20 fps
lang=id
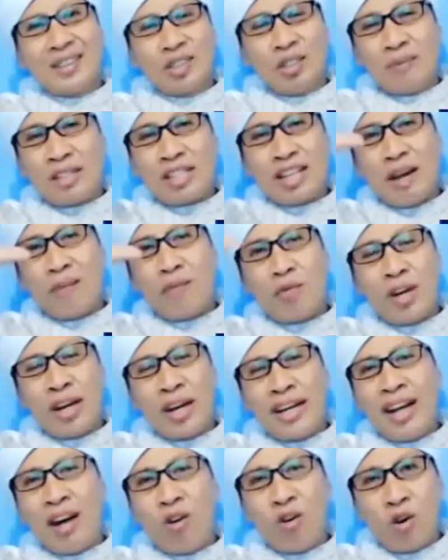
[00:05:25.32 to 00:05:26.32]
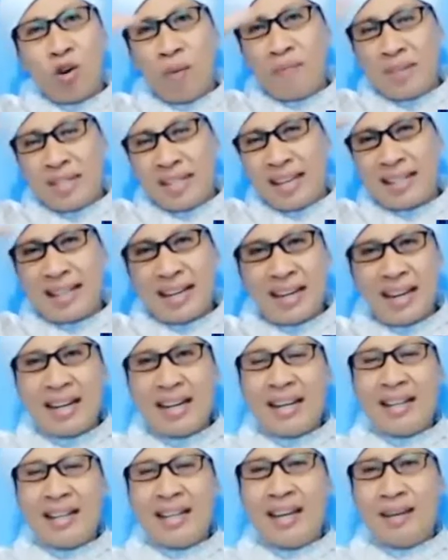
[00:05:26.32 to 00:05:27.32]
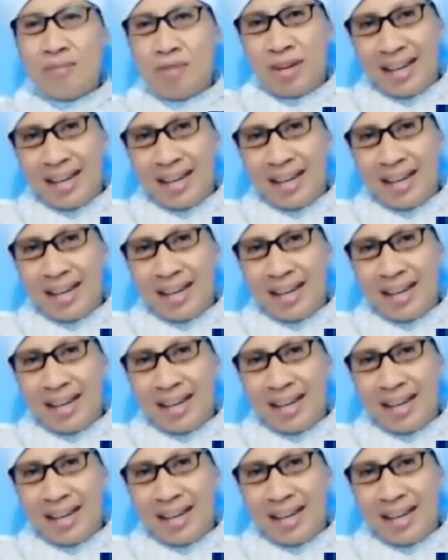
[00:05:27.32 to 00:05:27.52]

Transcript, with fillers: Untuk masalah budaya, hukum bisa ada nanti